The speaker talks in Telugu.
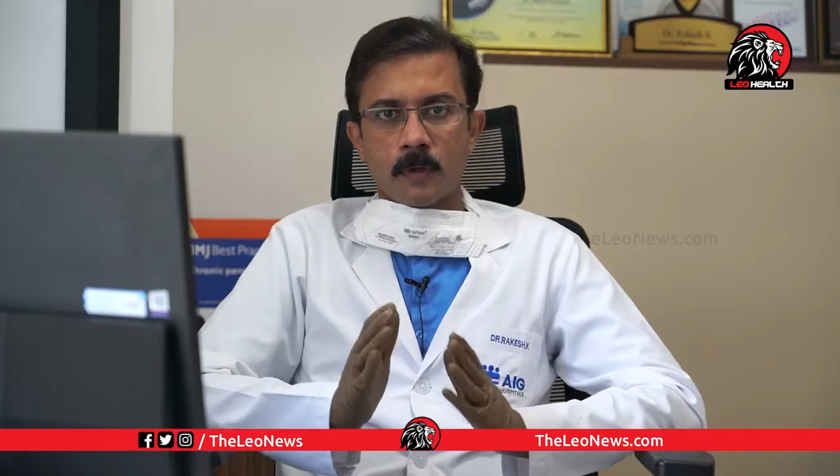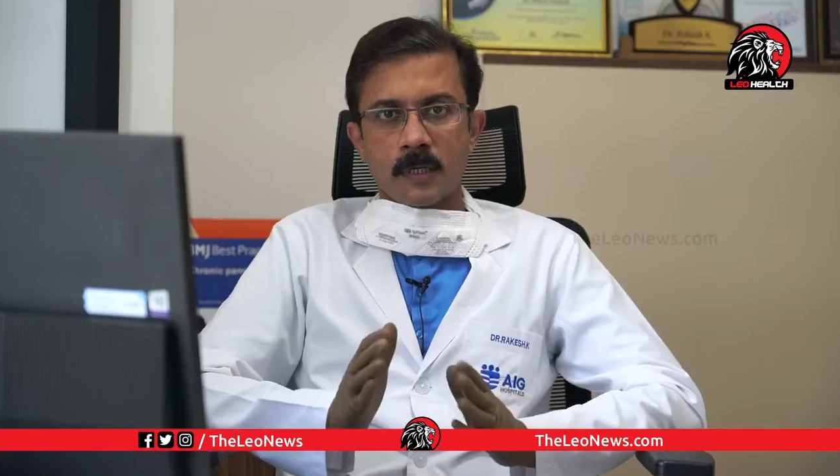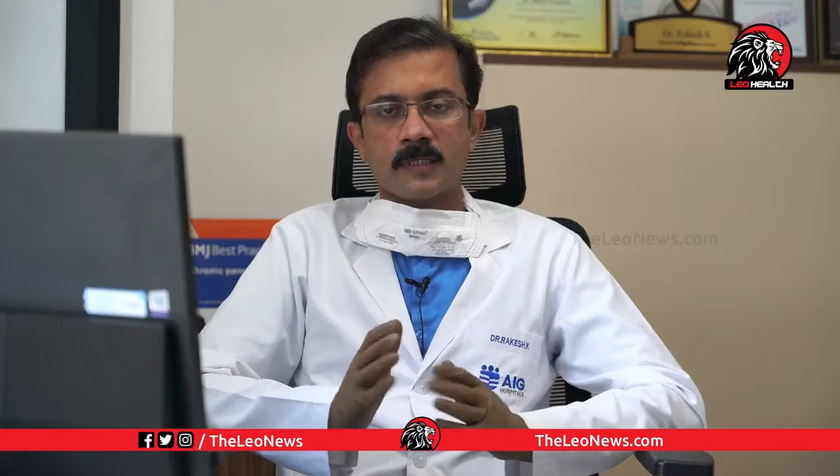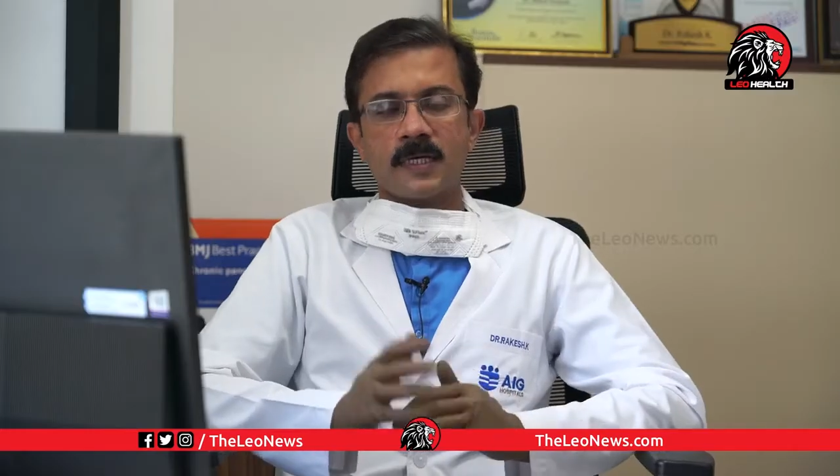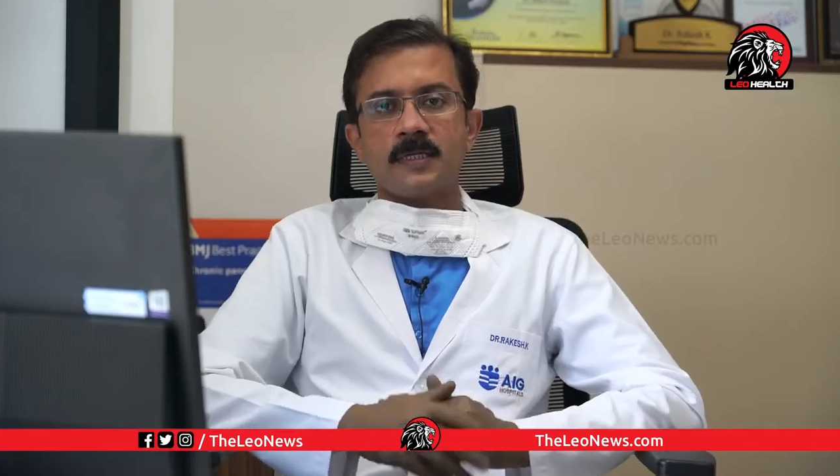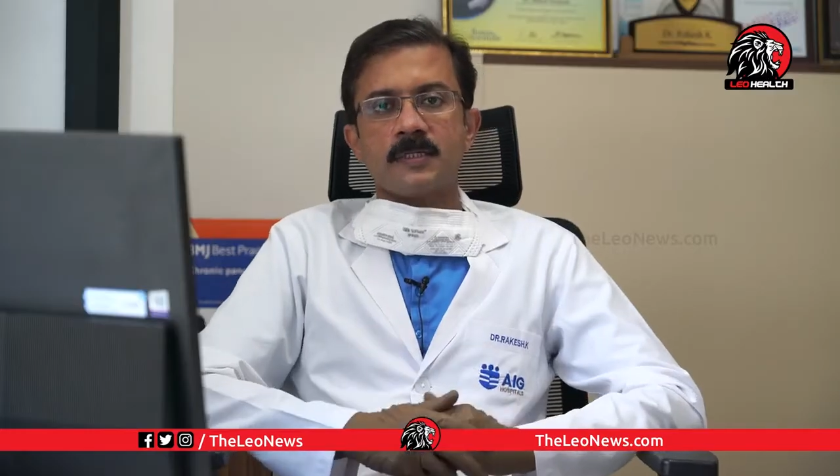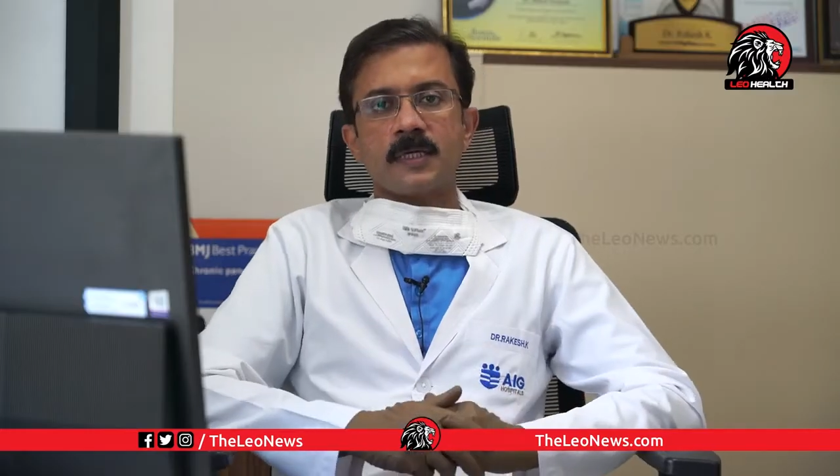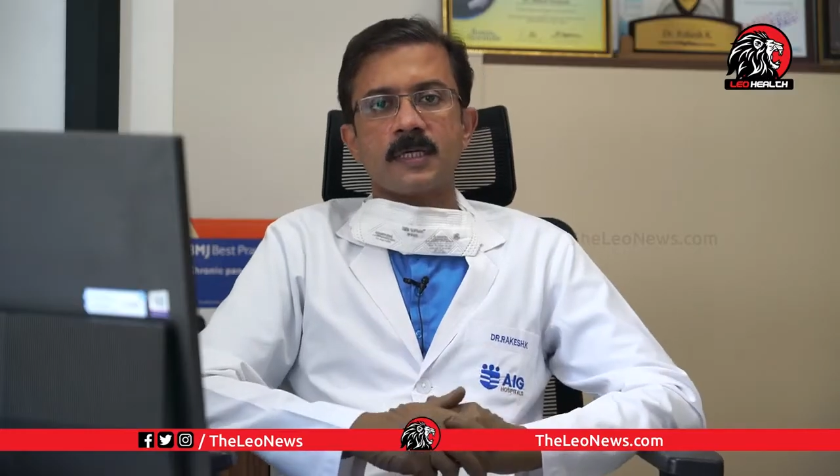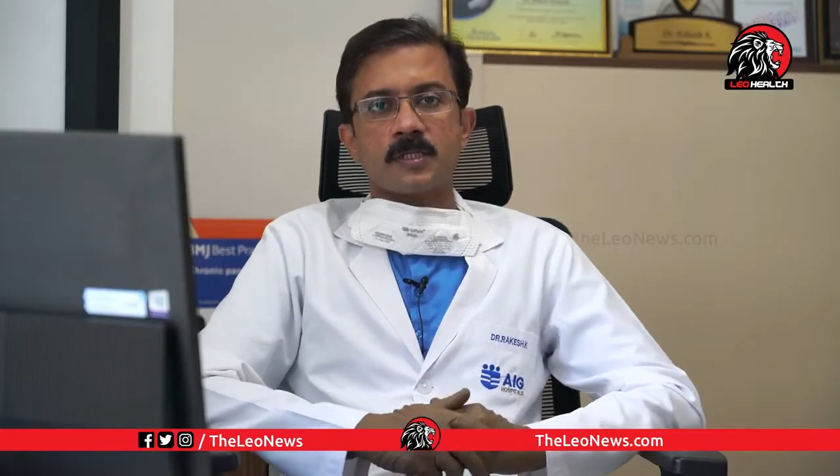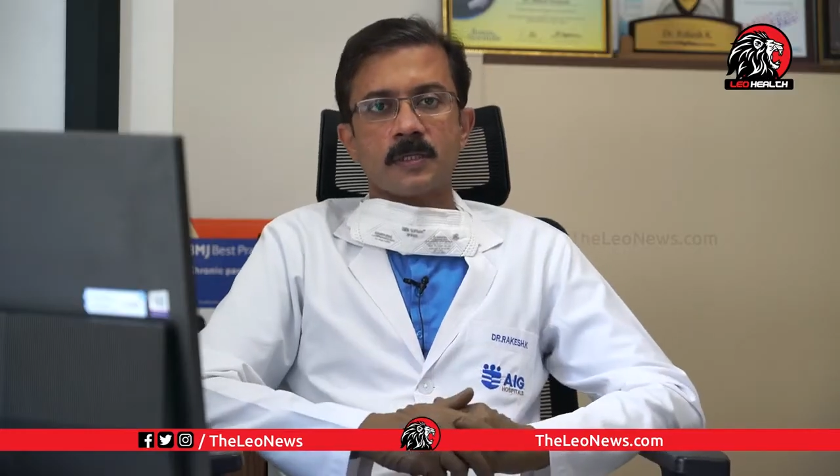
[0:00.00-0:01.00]
పొట్ట సైజ్
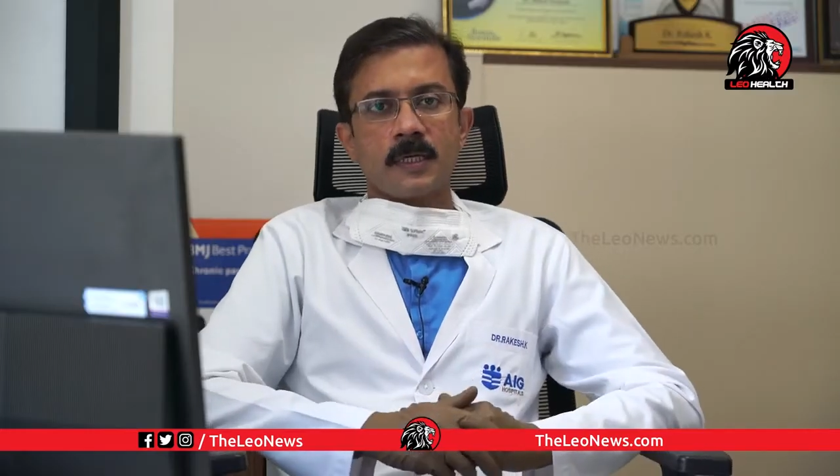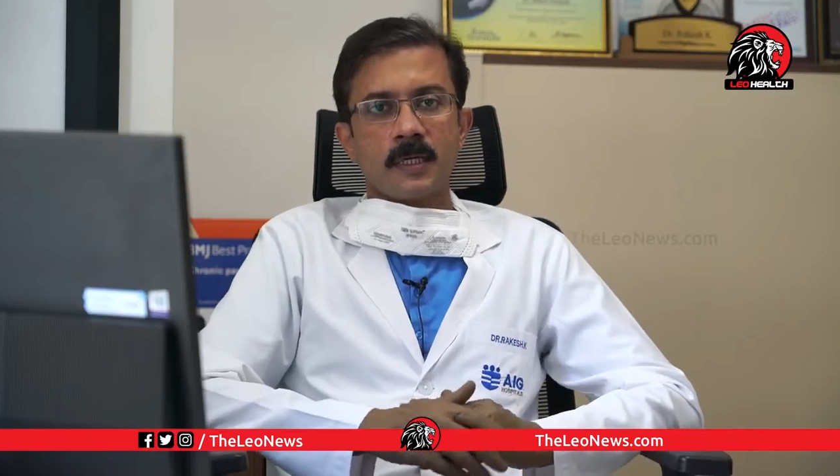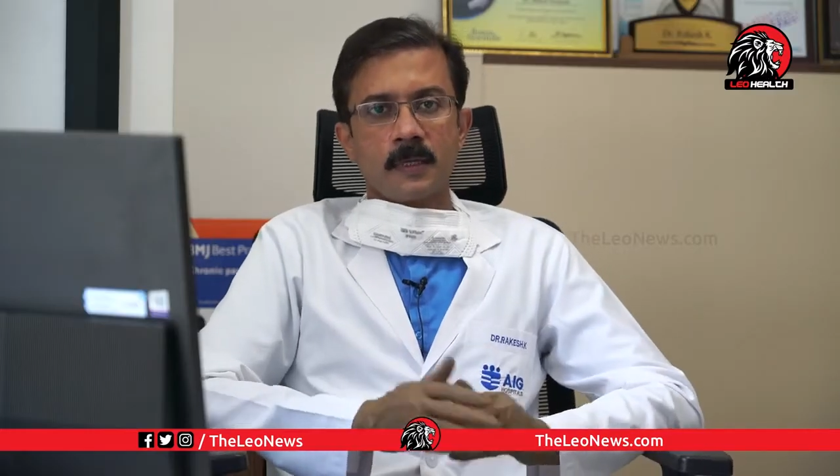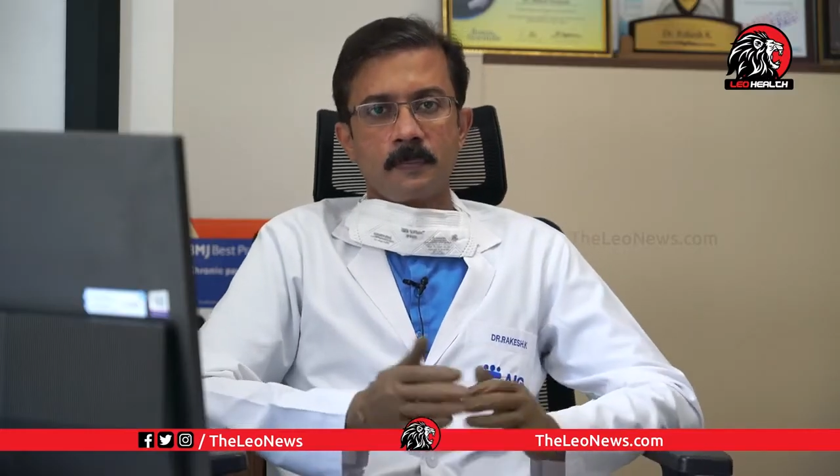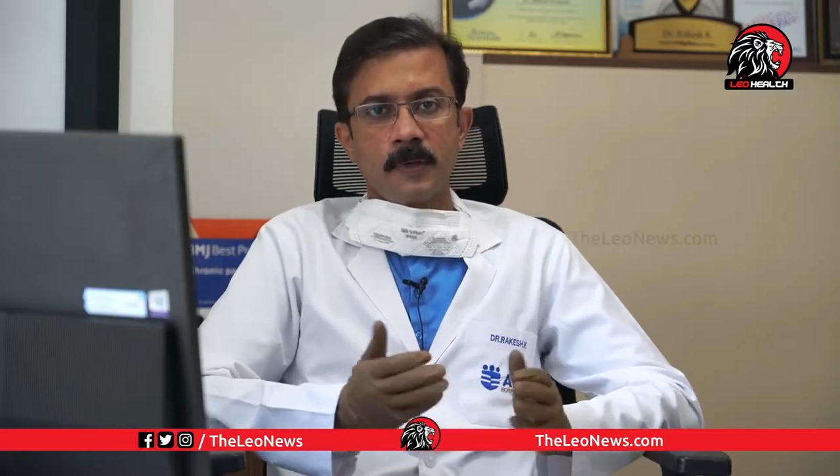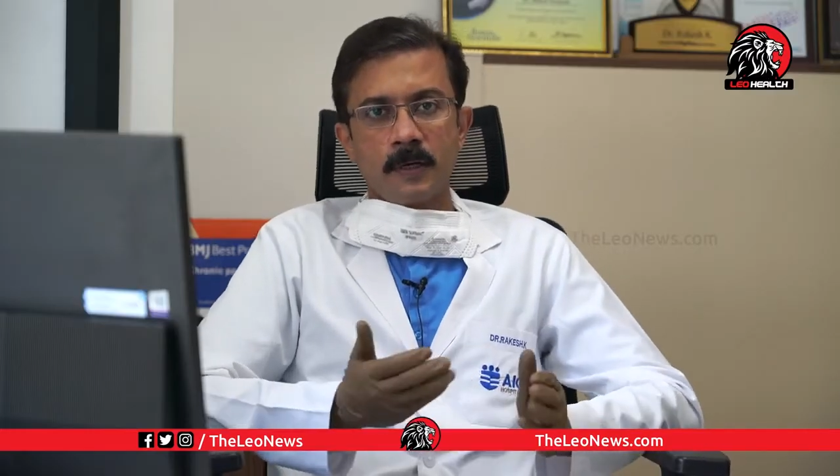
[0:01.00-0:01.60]
తగ్గించడం కానీ